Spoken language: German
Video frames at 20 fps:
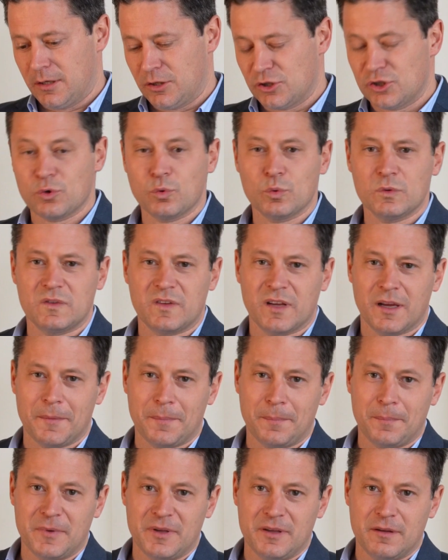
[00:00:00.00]
Erstaunt
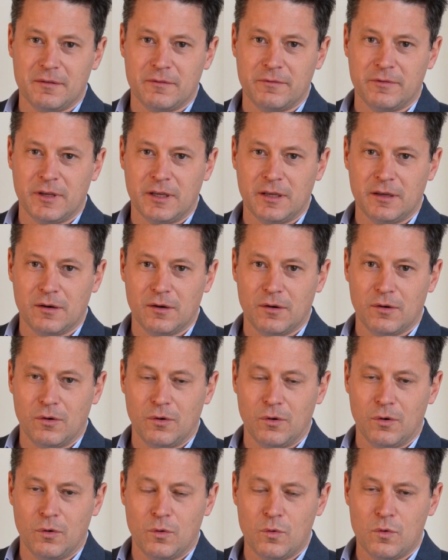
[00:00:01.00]
hat mich, wie
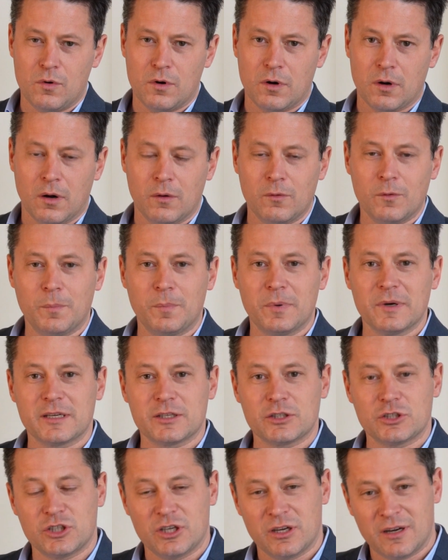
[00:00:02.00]
unglaublich
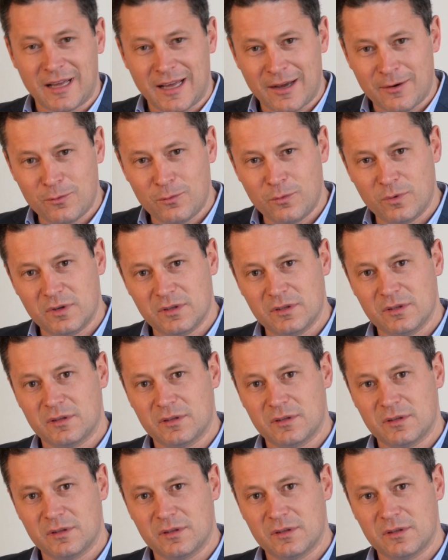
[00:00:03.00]
schnell,